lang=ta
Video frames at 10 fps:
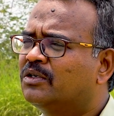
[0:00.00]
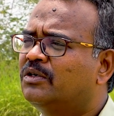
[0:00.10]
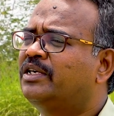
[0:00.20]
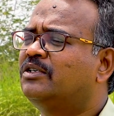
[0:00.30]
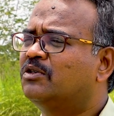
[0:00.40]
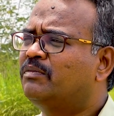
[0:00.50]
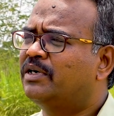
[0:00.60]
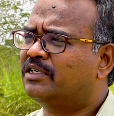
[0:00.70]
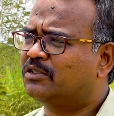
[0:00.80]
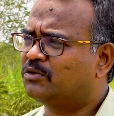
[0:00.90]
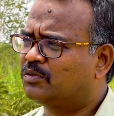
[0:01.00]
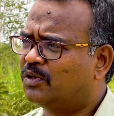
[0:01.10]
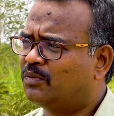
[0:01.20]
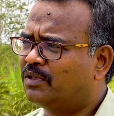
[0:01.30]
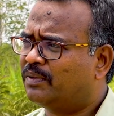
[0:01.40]
ஸோ நீங்கள் ஜியோமெட்ரிக்ஸை சூஸ்
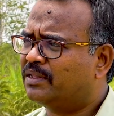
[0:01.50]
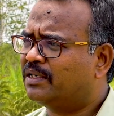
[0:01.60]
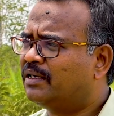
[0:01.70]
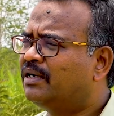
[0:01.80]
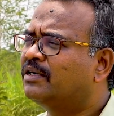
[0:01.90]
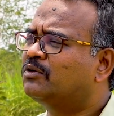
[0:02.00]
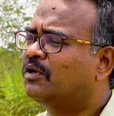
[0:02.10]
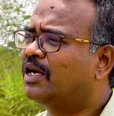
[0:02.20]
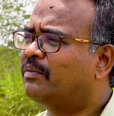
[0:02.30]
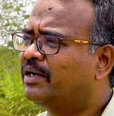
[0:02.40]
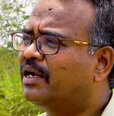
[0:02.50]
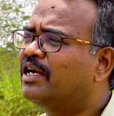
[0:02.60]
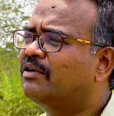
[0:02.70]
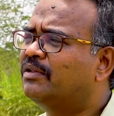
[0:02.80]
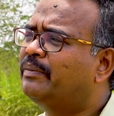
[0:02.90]
பண்ணும்போது பார்த்தீங்கன்னா ஸோ நம்ம
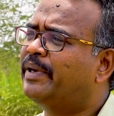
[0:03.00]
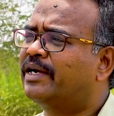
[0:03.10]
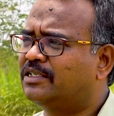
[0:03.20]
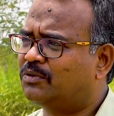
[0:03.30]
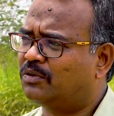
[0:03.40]
டிராயிங் வந்து பேக்கேஜாக